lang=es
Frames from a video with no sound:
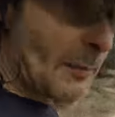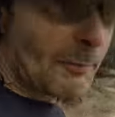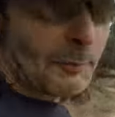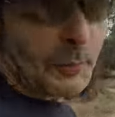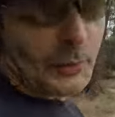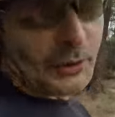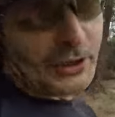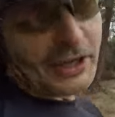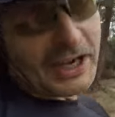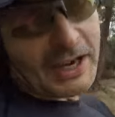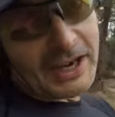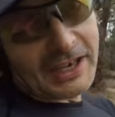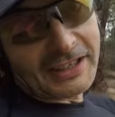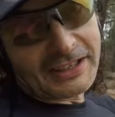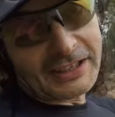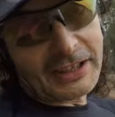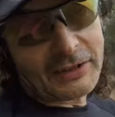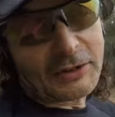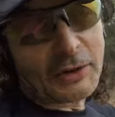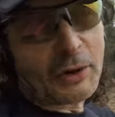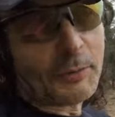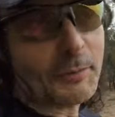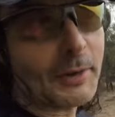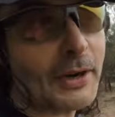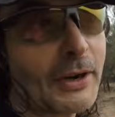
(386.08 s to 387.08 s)
por ir
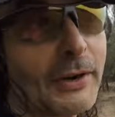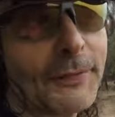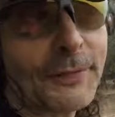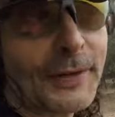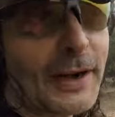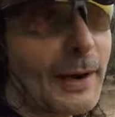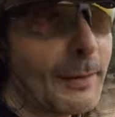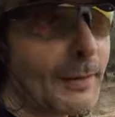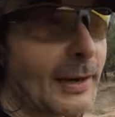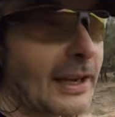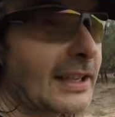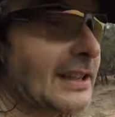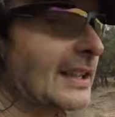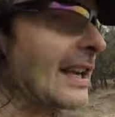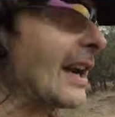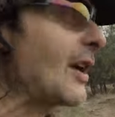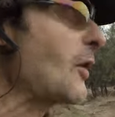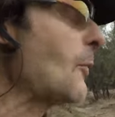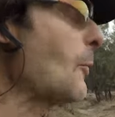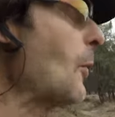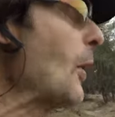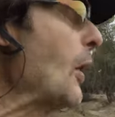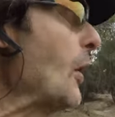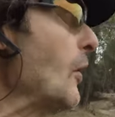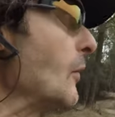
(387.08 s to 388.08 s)
gastando viejos, al final habría que tirarlo.
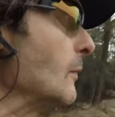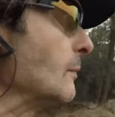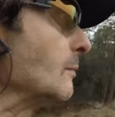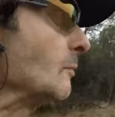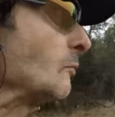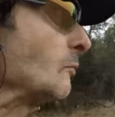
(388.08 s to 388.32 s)
Bueno,